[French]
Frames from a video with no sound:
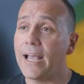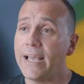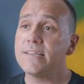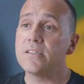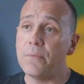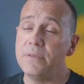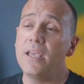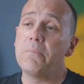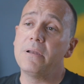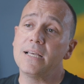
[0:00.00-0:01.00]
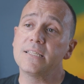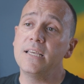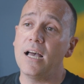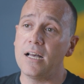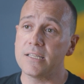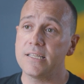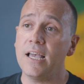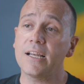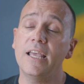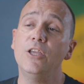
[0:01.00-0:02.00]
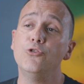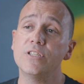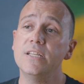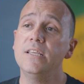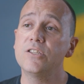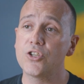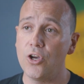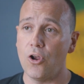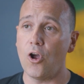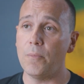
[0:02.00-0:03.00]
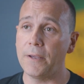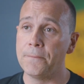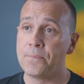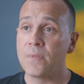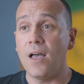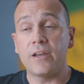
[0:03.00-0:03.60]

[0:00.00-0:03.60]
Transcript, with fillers: restent bien placés en cercle et n'utilisent que leurs mains.